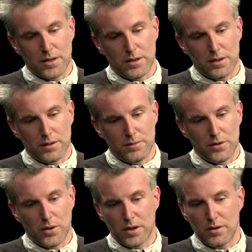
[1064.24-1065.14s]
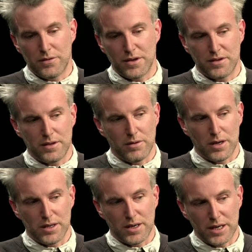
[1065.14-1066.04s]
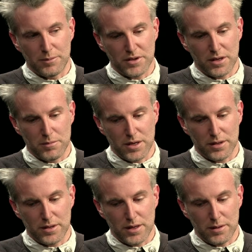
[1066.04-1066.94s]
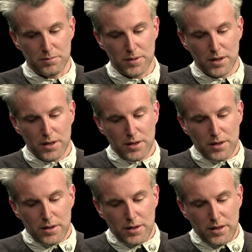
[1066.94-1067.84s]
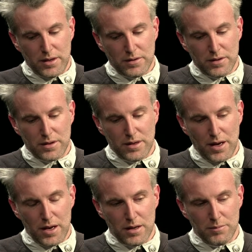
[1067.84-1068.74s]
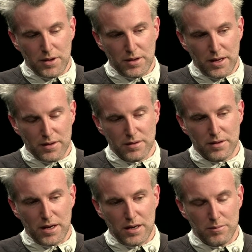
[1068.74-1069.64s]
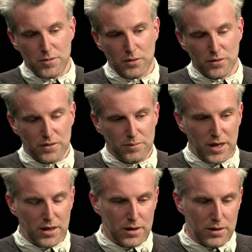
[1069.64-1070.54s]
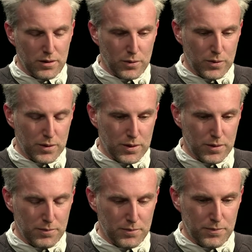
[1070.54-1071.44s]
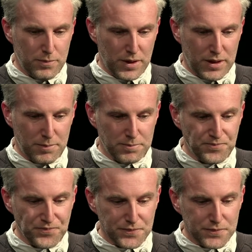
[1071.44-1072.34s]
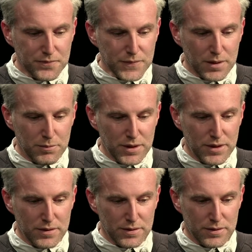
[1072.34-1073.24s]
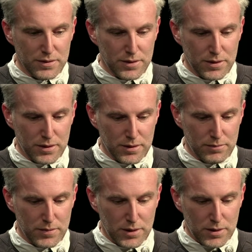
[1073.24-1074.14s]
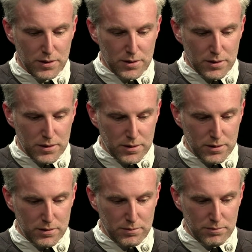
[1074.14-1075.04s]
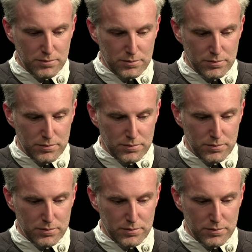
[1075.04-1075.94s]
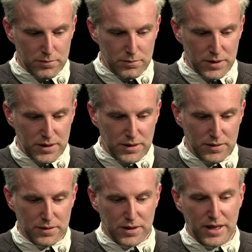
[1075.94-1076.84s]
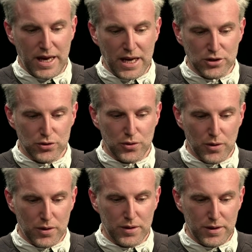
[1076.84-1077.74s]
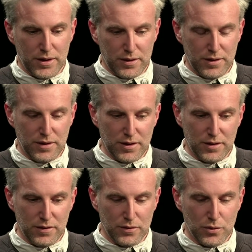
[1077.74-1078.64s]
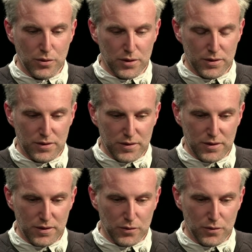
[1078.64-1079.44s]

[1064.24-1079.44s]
äh, Donau Festival in Krems gemacht haben. Erste Teil haben, Im ersten Teil haben wir uns mehr ähm, mit, dem, mit diesen ähm, ähm mit diesem Kernstück de, dieser, Diskur, dieser